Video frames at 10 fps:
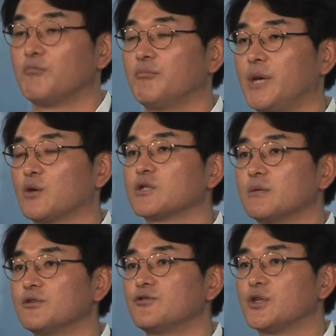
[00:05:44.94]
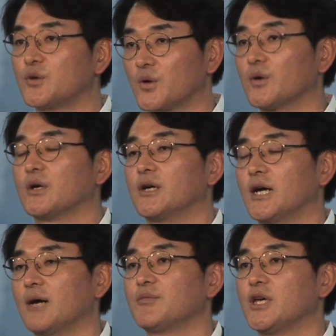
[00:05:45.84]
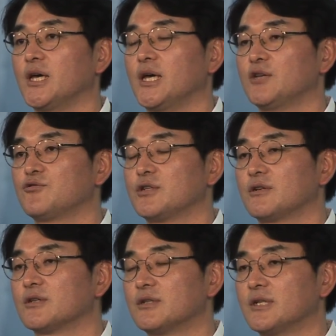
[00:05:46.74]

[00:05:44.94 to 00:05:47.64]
바로잡을 수 있도록 함께 해주실 것을